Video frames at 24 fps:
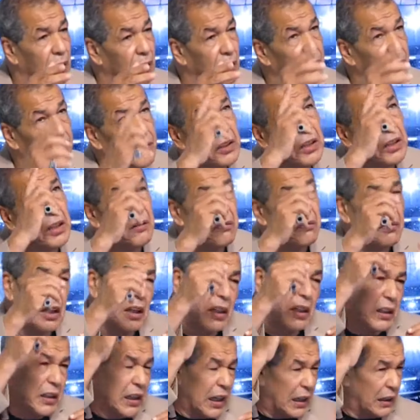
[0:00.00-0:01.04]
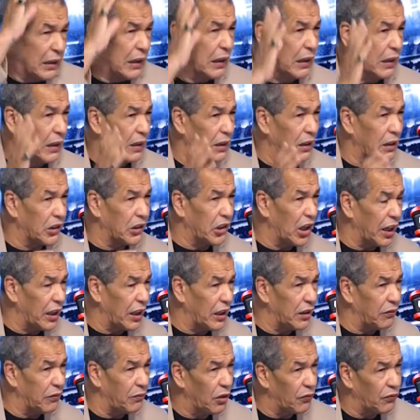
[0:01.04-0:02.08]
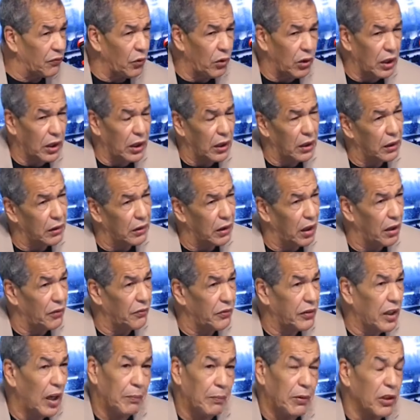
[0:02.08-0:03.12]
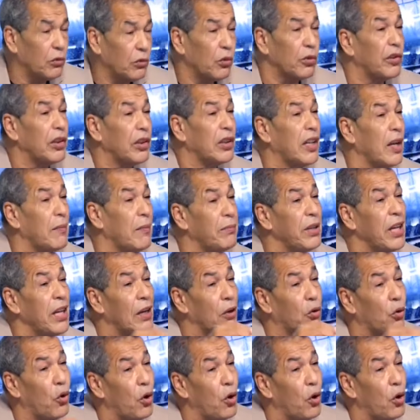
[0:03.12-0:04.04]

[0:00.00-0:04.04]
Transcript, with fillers: اللي استكلف خلينا هذاك الجار اللي بالفوق خلينا نفتح باسكو سي تان بيان